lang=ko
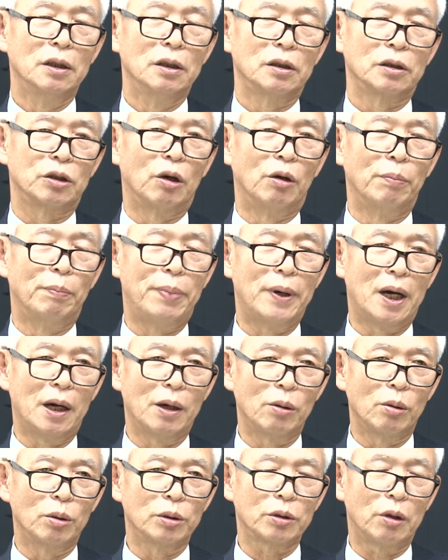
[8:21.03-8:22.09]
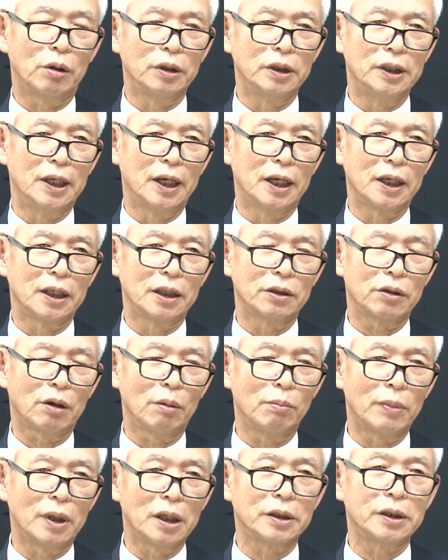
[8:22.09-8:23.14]
전파하고 성리학이
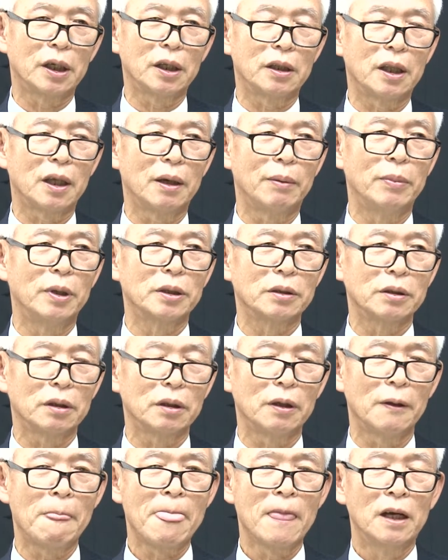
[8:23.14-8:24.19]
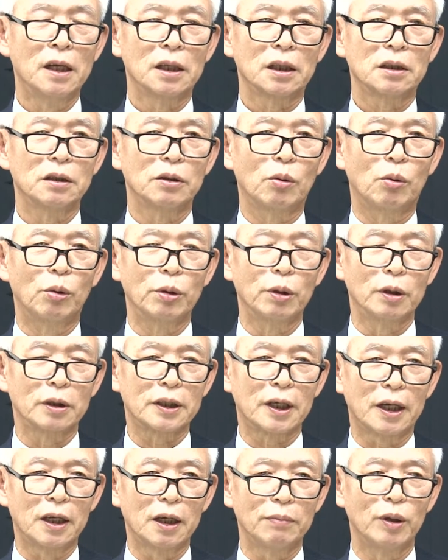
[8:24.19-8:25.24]
정말 세퇴하면서그
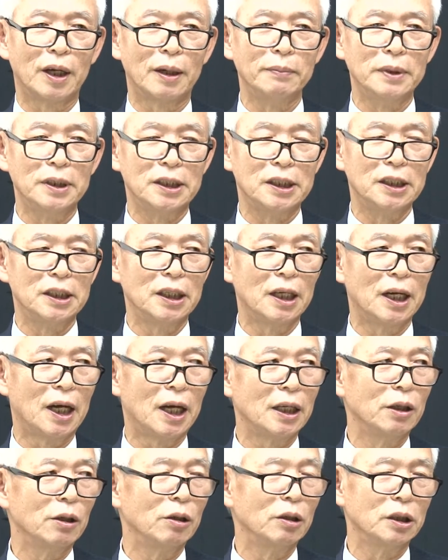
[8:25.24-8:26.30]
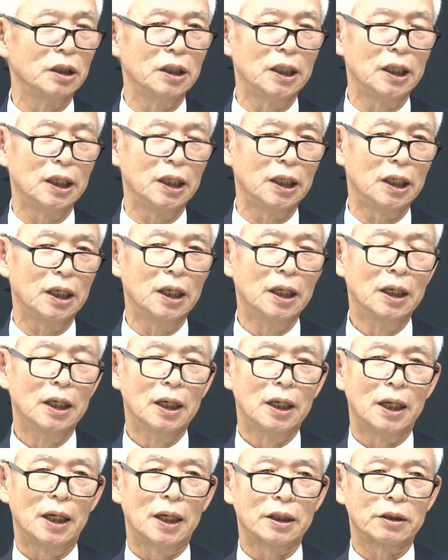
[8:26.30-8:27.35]
고려사의 회 미신이나 이런 것들이
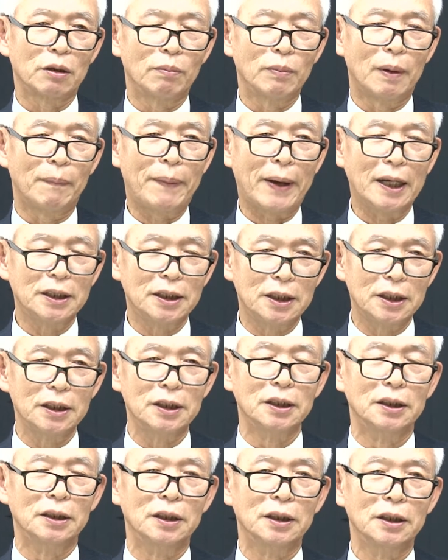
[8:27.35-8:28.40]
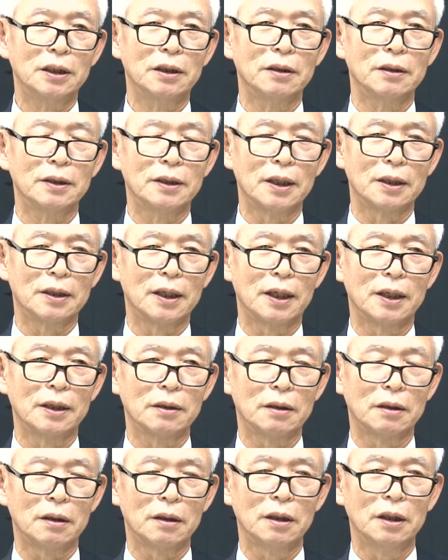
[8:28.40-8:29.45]
아, 정말 판시든 이런
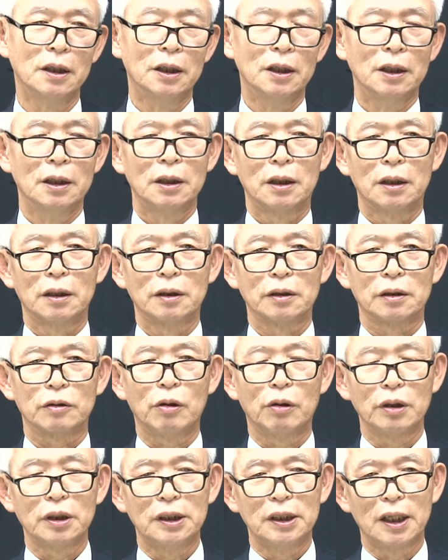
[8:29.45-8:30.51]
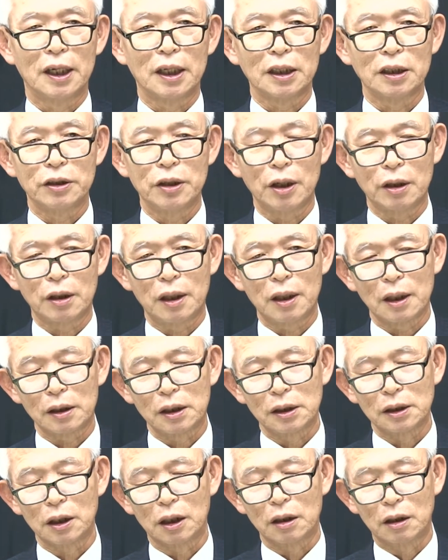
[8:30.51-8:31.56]
세상에서 어, 성리학이 세퇴
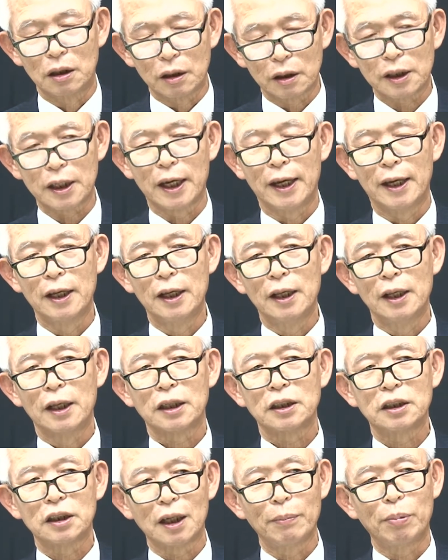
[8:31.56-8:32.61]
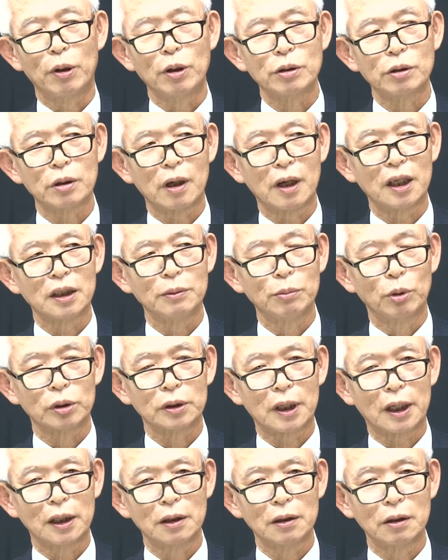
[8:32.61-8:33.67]
그게 그렇게 크게 번성하지
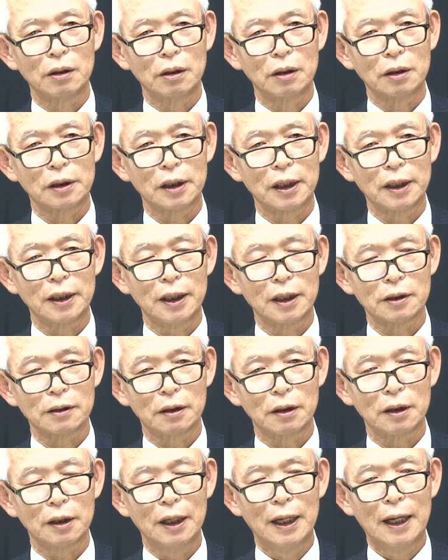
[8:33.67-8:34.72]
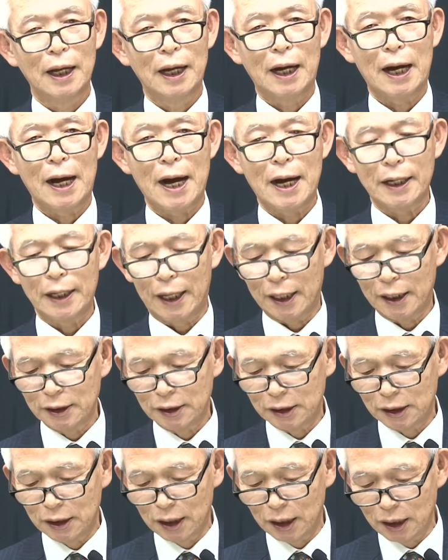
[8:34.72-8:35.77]
못하는 것에 대해서 한하는
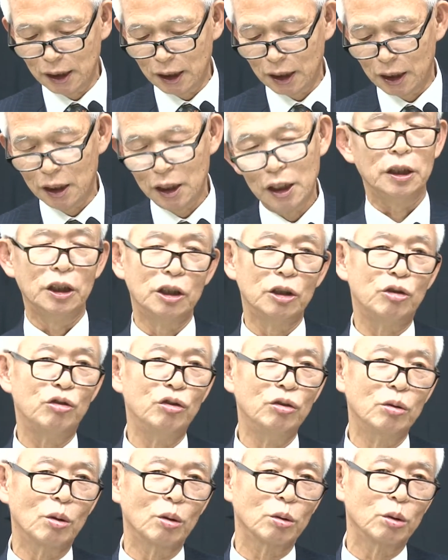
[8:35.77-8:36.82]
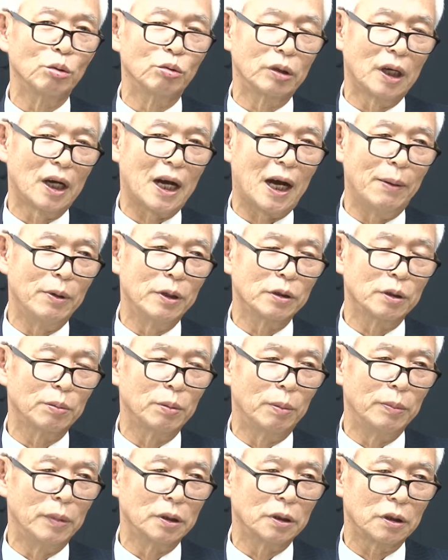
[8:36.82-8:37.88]
시들이 이 뒤로도 우리가 가면서
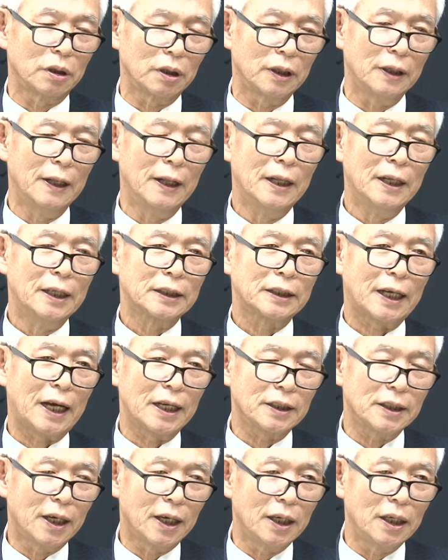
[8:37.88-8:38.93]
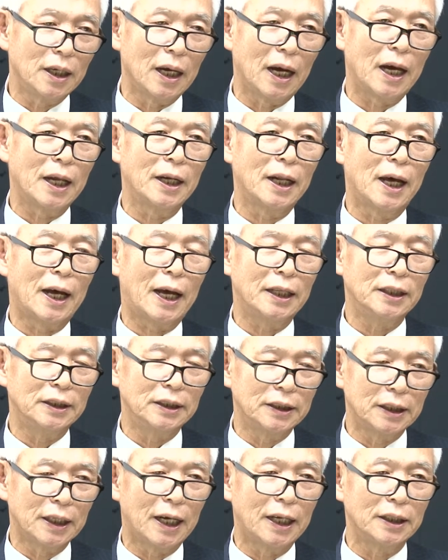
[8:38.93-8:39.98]
보면서 자세히 하나
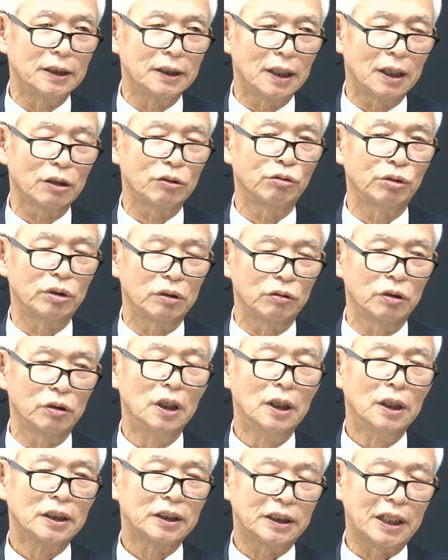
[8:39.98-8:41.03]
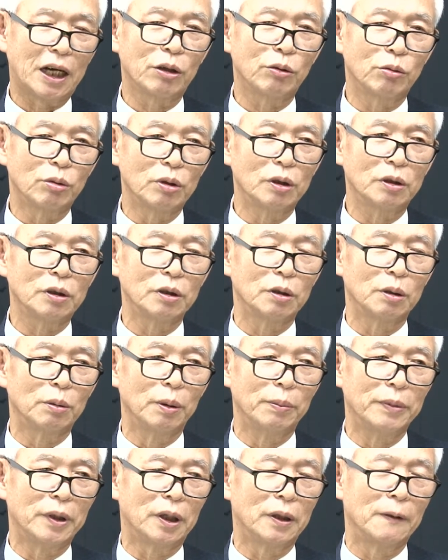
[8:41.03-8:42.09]
한자 한자 구, 작구를
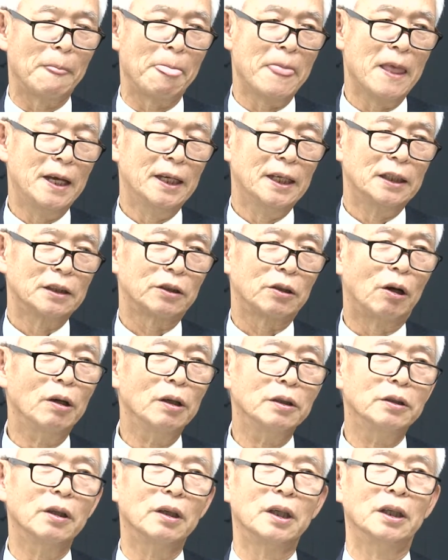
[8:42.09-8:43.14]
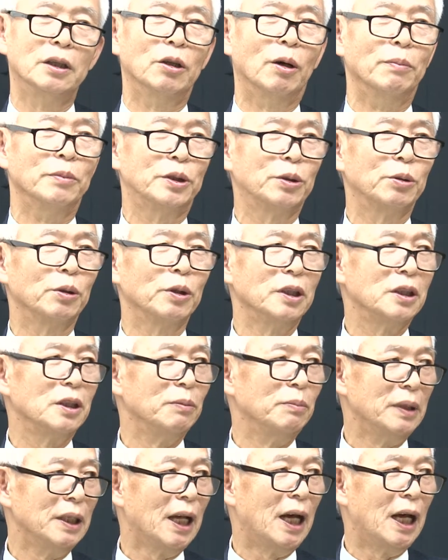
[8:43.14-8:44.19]
뜯어보면 절절히 넘치고
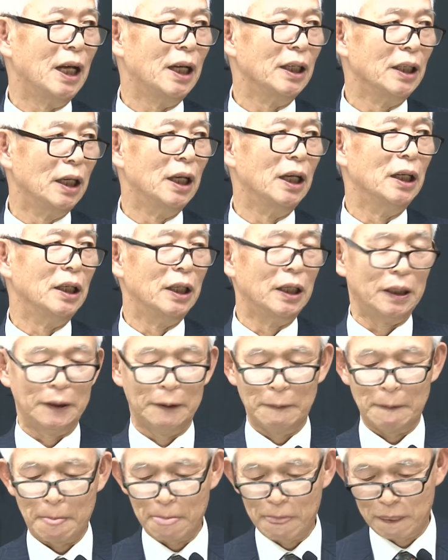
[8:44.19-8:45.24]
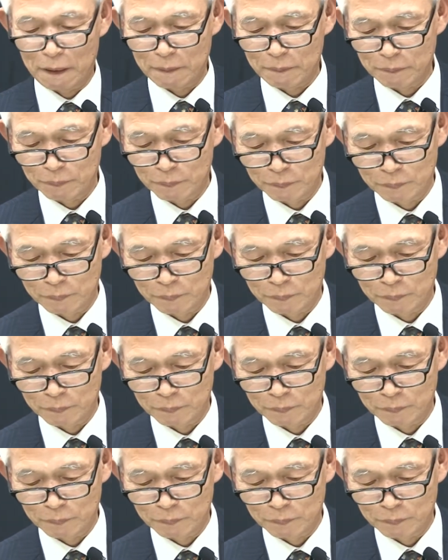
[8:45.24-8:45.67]
있습니다. 아 예. 저는